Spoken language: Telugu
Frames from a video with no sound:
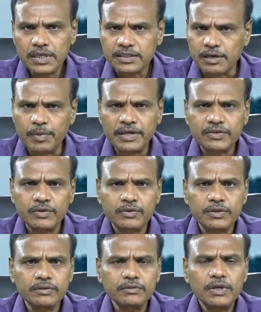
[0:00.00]
సమావేశం
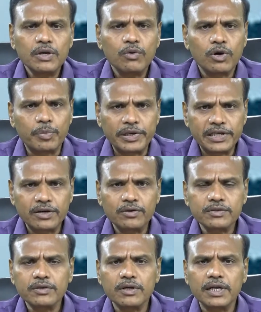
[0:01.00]
అవ్వటం ఒక పదిహేను
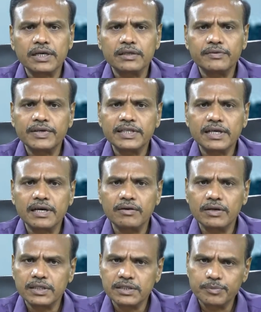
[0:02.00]
రోజులు నాకు నివేదిక
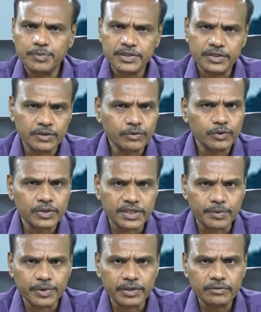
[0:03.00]
కావాలని చెప్పేసి ఇరువురు
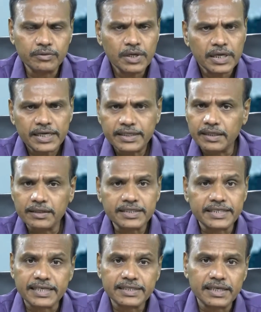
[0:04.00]
చెప్పటం ఇదంతా
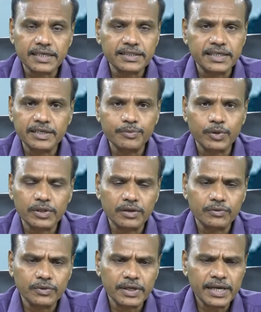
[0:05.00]
చకచక జరిగిపోతూ
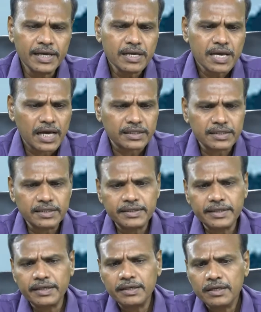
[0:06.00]
ఉంటే అసలు
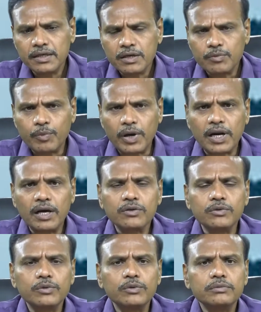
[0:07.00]
ఇది మా
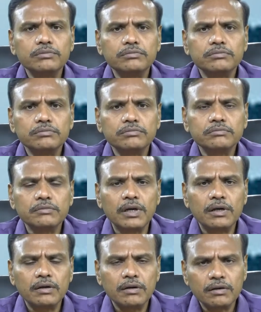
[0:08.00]
నాకు మా
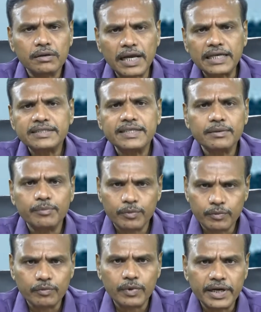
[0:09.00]
రాసే
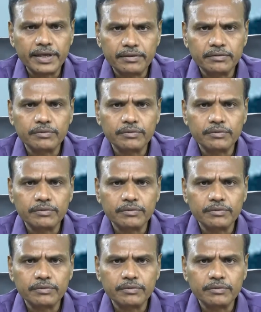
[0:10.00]
అంటే